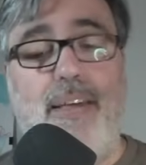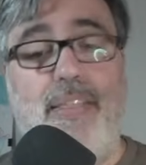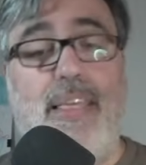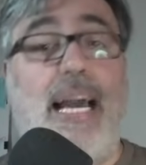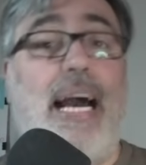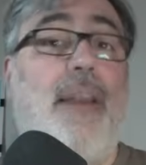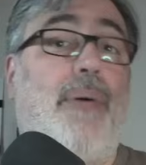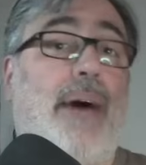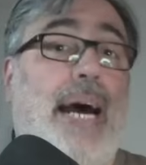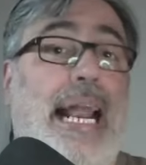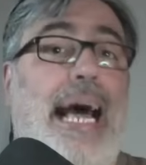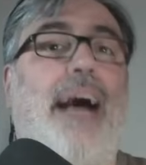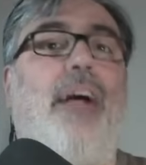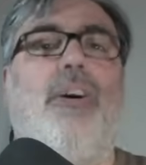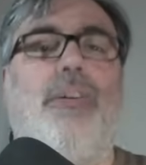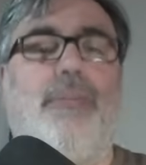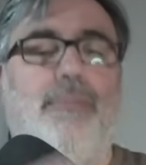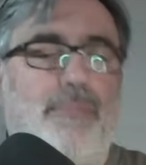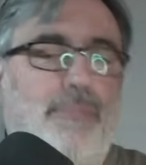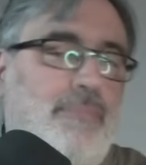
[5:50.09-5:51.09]
de
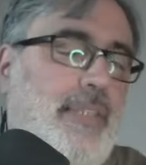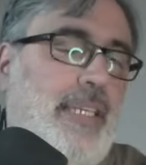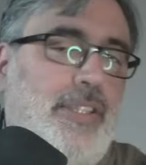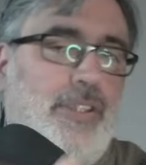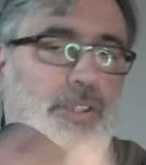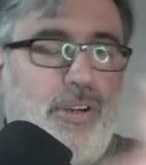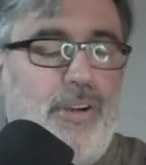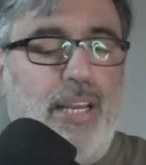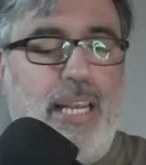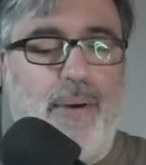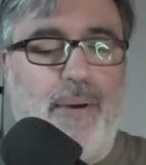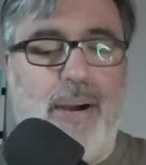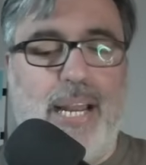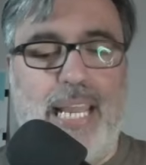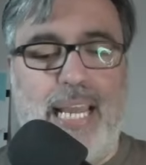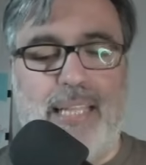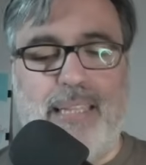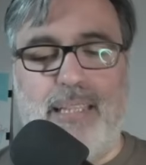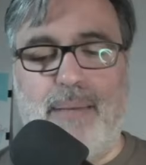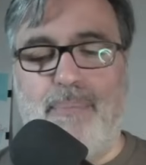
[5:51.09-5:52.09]
Alvarado, dentro de las
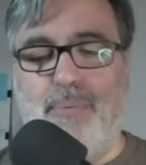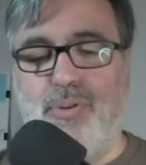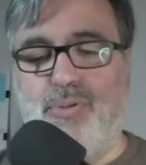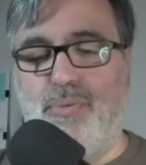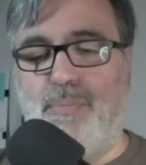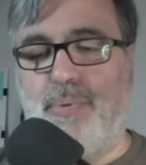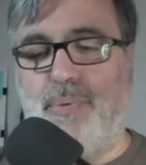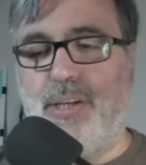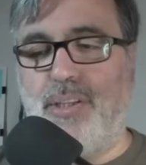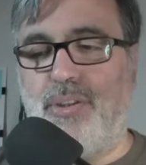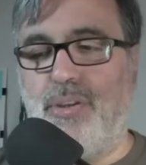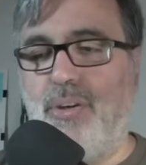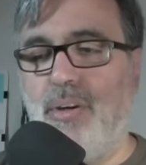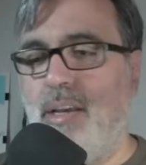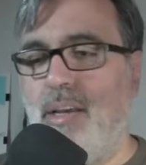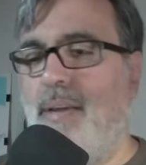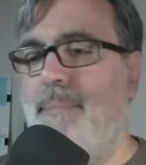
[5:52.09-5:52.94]
variantes, por supuesto.